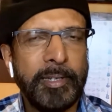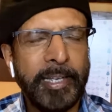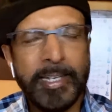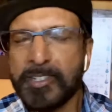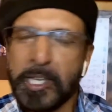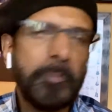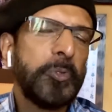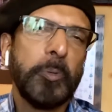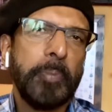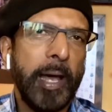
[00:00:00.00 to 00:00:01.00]
ये सब
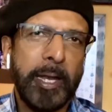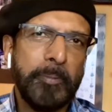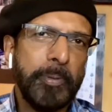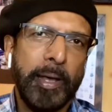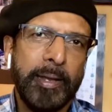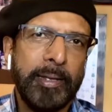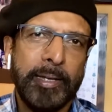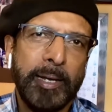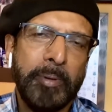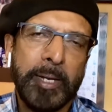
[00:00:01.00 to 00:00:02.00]
जो प्यारे प्यारे
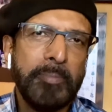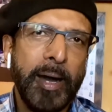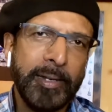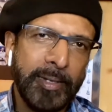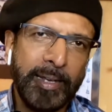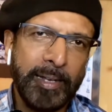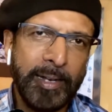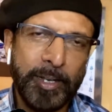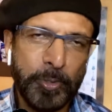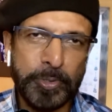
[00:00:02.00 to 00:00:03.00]
हमारे महान
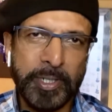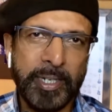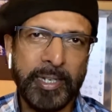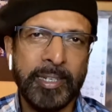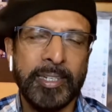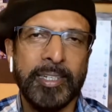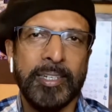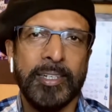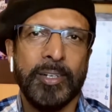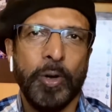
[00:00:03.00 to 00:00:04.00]
कलाकार गुजरे हैं
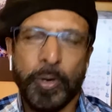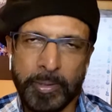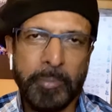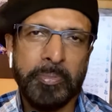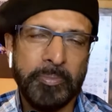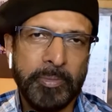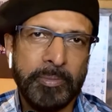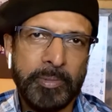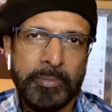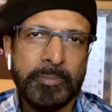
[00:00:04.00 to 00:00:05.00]
और
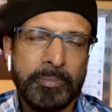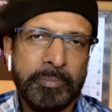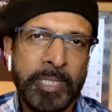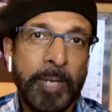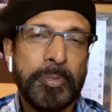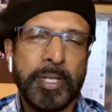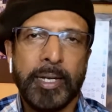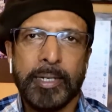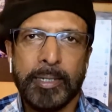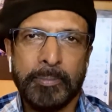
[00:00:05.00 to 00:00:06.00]
दिलीप
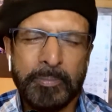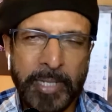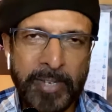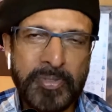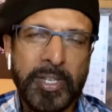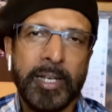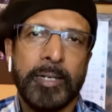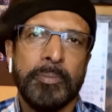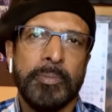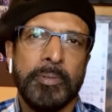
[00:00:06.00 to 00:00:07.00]
साहब देव
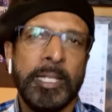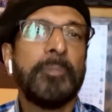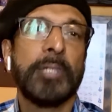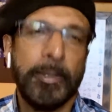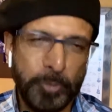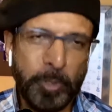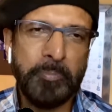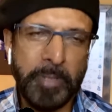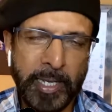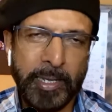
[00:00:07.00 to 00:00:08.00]
साहब दिलीप साहब तो अब
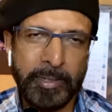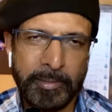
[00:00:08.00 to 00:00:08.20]
भी हैं